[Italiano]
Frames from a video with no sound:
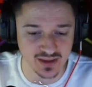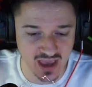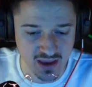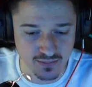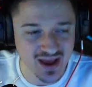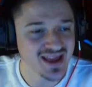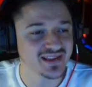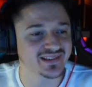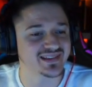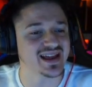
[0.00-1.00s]
in game.
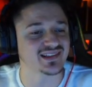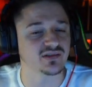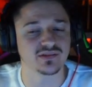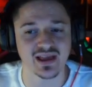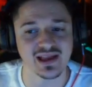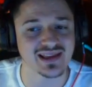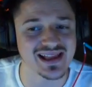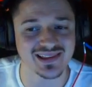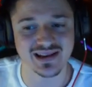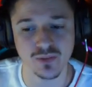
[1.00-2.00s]
Scazzottata,
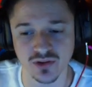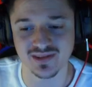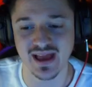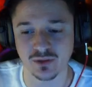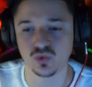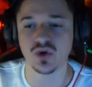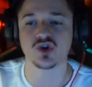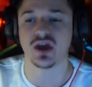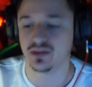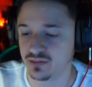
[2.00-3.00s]
altri emote da
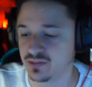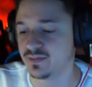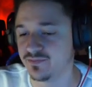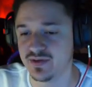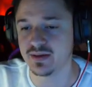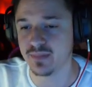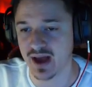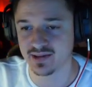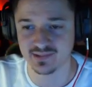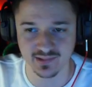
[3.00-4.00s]
200
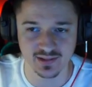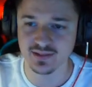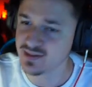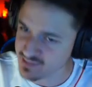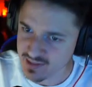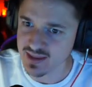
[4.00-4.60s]
V-Bucks. Ti si